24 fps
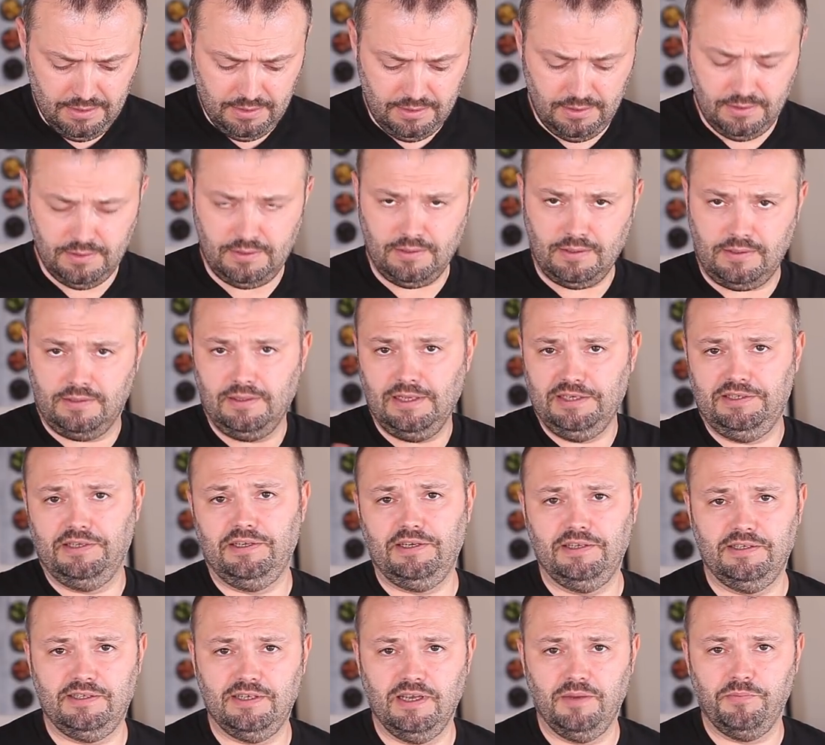И это
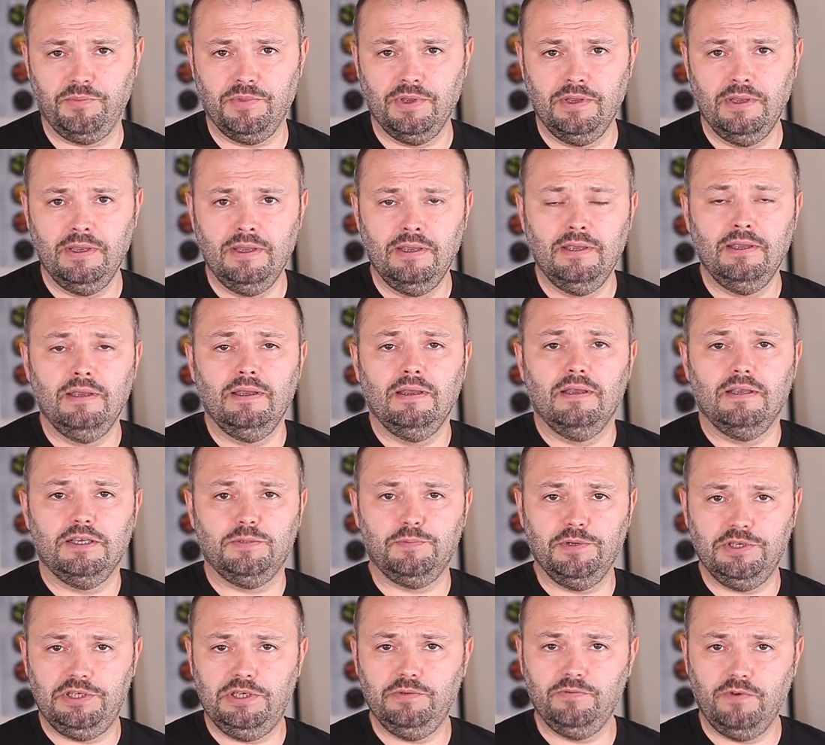классный рецепт.
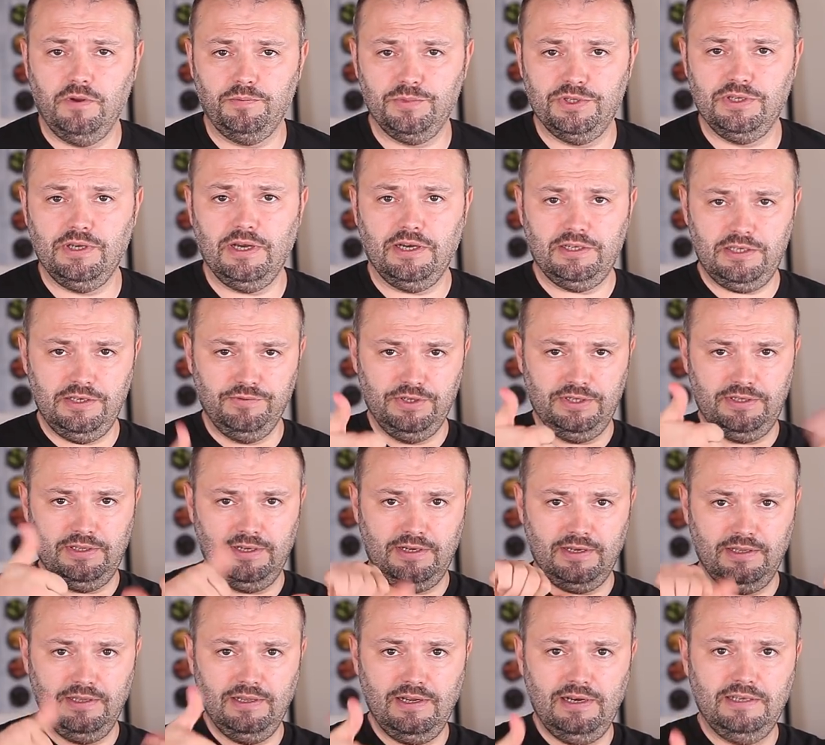Спасибо вам за активность
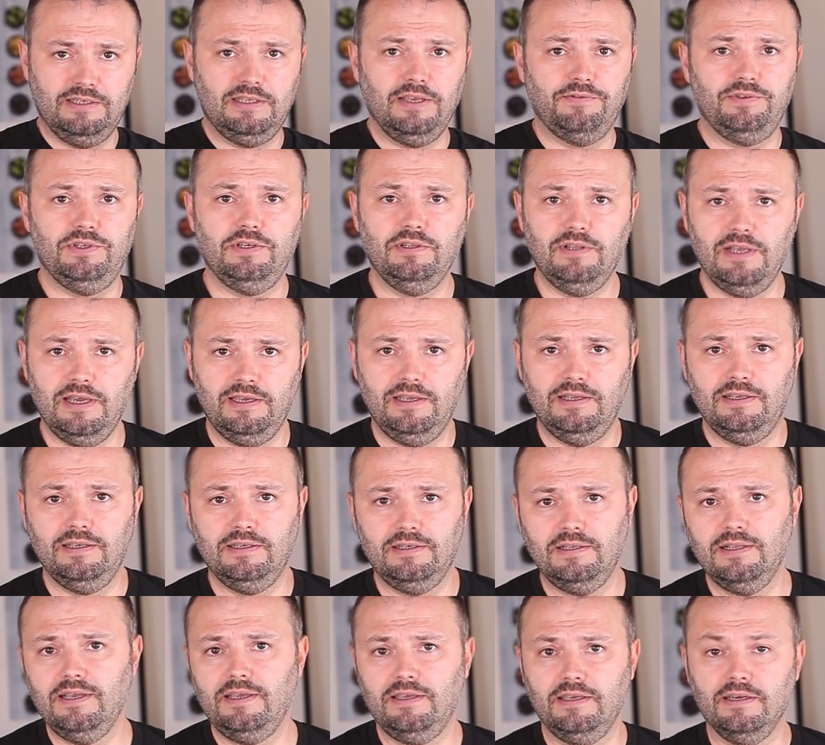на канале. Ставьте лайки,
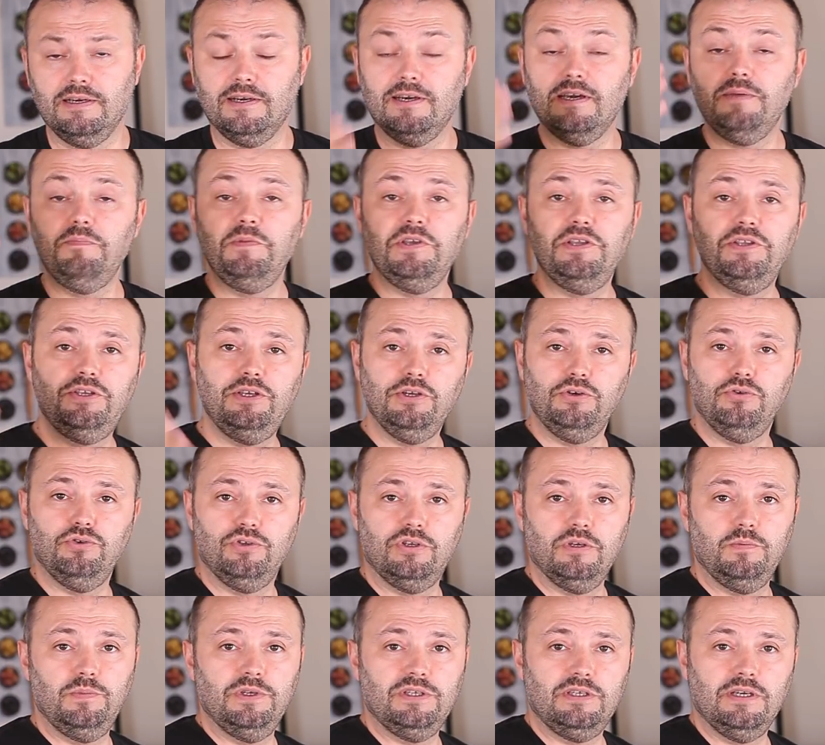дизлайки,
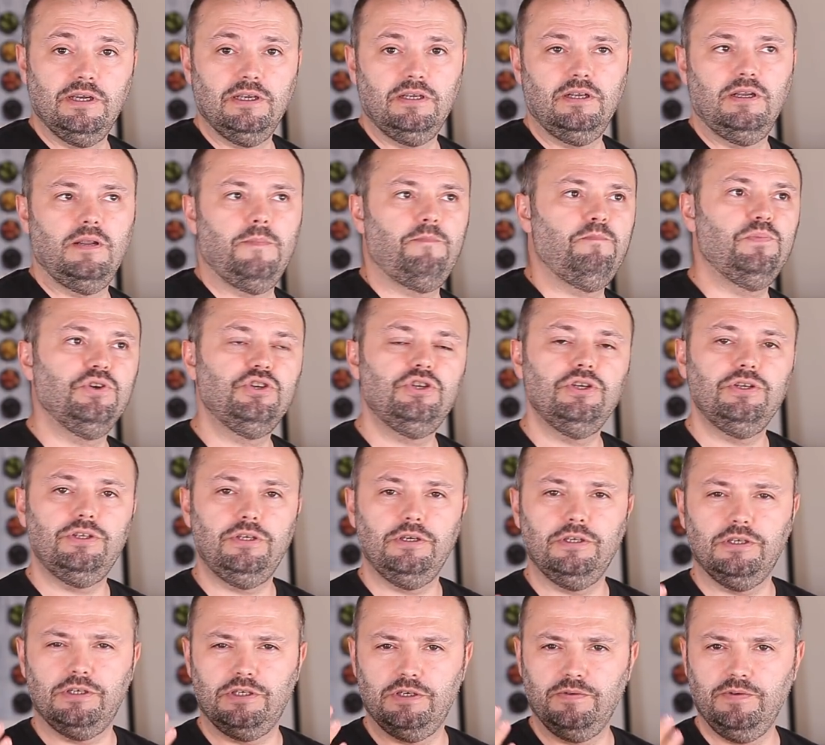комментируйте обязательно.
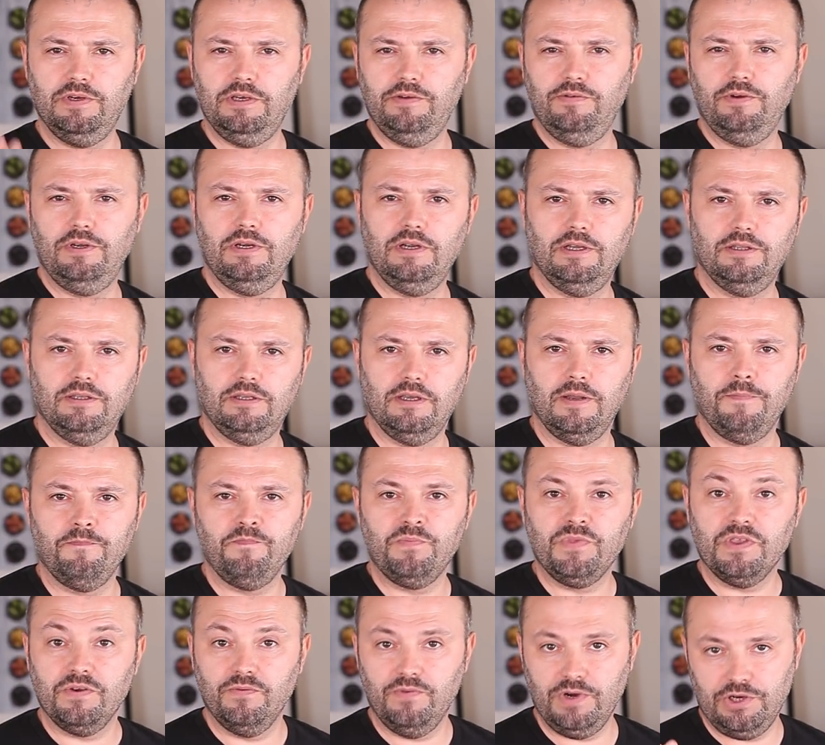Пишите свои варианты
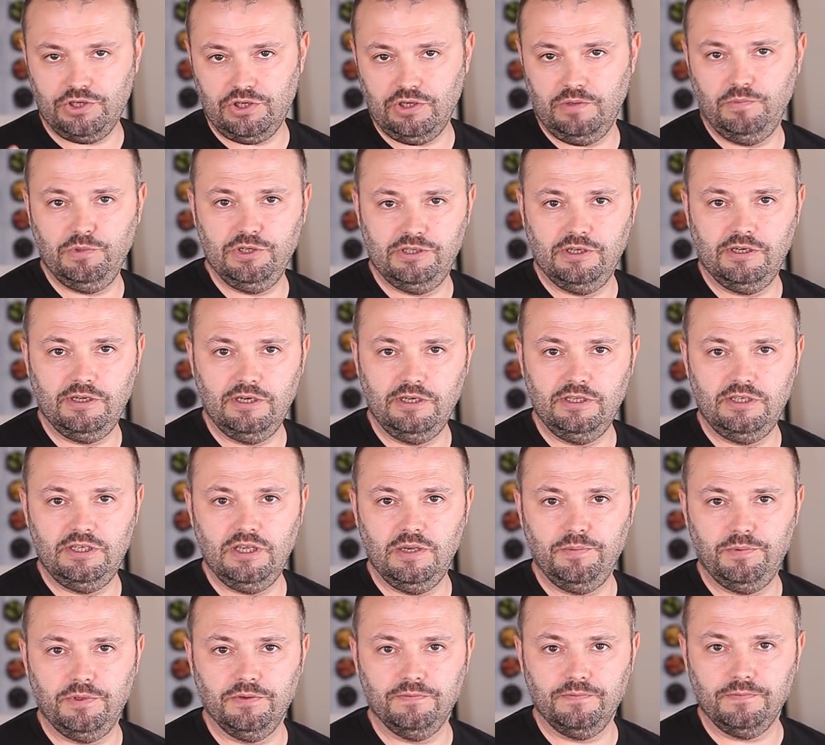ваших быстрых
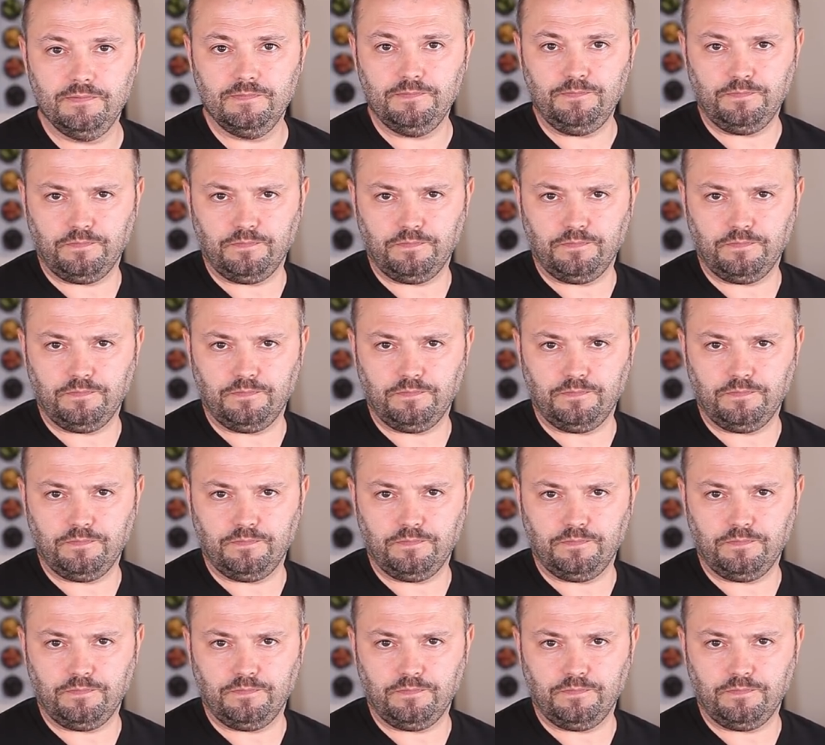рецептов.